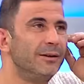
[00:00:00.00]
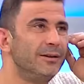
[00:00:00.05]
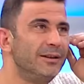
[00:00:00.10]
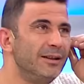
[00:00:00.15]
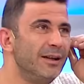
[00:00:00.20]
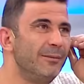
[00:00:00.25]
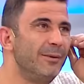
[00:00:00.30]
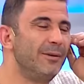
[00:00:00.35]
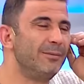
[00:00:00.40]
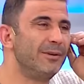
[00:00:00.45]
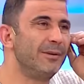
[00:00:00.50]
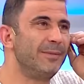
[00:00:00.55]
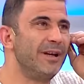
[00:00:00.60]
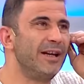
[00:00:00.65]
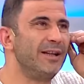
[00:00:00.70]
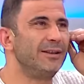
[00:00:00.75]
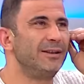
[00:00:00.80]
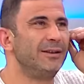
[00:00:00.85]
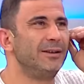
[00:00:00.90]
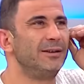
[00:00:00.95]
Didem abla
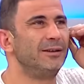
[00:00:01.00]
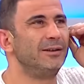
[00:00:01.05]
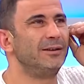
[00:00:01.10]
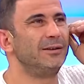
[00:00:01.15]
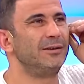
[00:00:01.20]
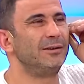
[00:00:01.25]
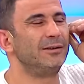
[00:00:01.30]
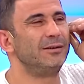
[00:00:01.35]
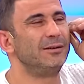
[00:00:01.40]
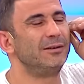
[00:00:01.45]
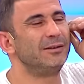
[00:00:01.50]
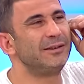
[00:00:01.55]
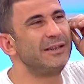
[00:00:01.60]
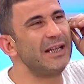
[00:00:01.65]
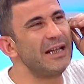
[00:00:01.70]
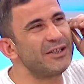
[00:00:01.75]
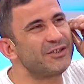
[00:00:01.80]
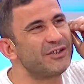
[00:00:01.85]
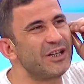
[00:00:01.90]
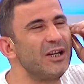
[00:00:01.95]
ben e,
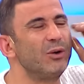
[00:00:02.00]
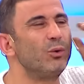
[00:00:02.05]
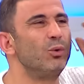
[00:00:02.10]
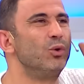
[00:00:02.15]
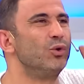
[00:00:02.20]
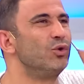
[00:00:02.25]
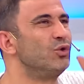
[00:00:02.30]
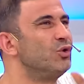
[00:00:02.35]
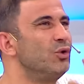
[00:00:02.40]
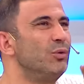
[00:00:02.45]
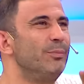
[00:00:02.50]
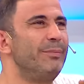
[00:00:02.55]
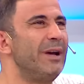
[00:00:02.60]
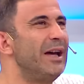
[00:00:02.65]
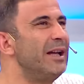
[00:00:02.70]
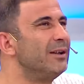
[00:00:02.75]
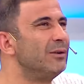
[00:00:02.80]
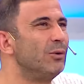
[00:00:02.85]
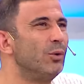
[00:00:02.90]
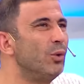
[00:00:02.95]
gerçeği konuşuyorum.
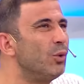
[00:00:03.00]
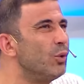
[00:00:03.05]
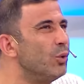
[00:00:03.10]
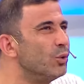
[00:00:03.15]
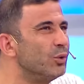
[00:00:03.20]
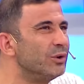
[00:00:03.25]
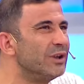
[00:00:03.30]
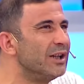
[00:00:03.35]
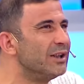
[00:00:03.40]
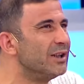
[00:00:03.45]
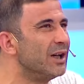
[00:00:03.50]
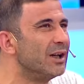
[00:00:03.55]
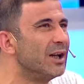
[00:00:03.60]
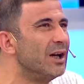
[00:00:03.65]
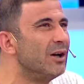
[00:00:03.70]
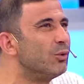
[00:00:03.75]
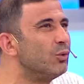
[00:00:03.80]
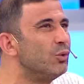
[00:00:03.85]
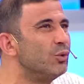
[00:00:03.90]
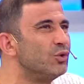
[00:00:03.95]
Ben o konuda
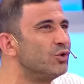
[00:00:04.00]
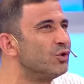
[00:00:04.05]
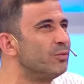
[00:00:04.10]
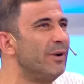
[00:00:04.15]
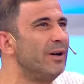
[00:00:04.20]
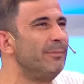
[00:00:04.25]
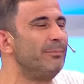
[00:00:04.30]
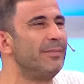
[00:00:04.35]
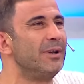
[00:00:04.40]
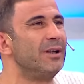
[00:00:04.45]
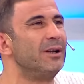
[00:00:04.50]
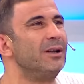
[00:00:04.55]
yalan konuşmam.